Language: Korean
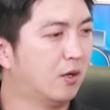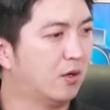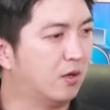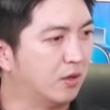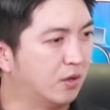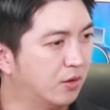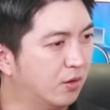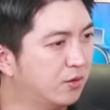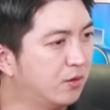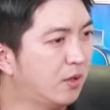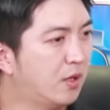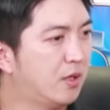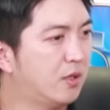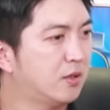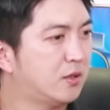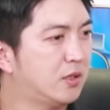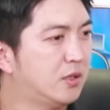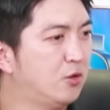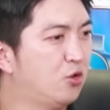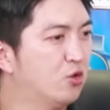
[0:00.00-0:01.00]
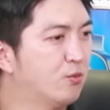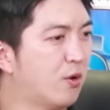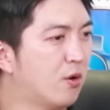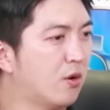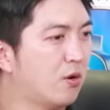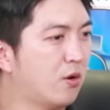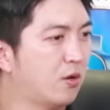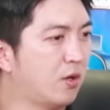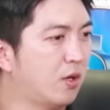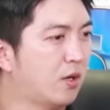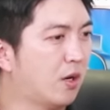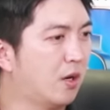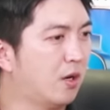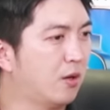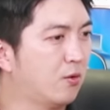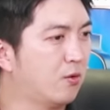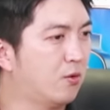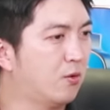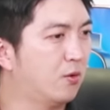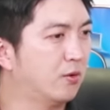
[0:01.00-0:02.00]
이런 게 신규
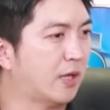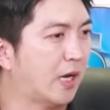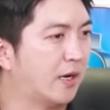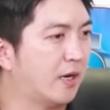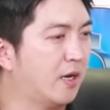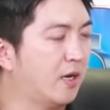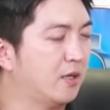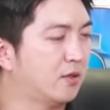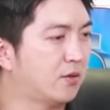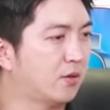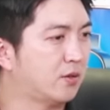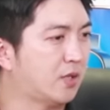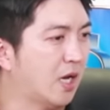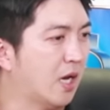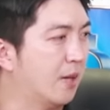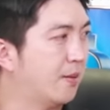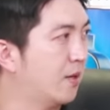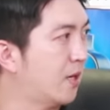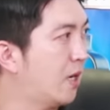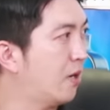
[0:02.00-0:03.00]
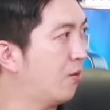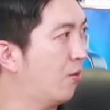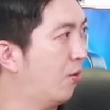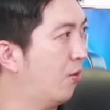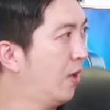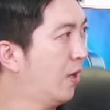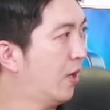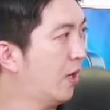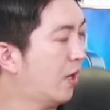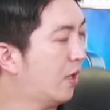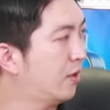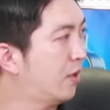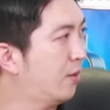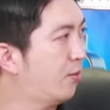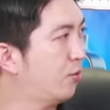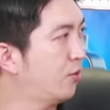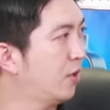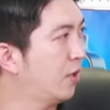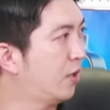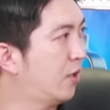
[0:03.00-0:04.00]
먹거리라고 나라에서 제안을 하고 하다
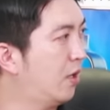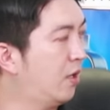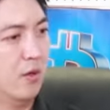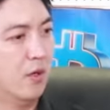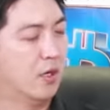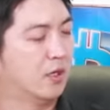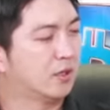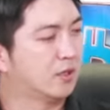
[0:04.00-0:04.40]
보니까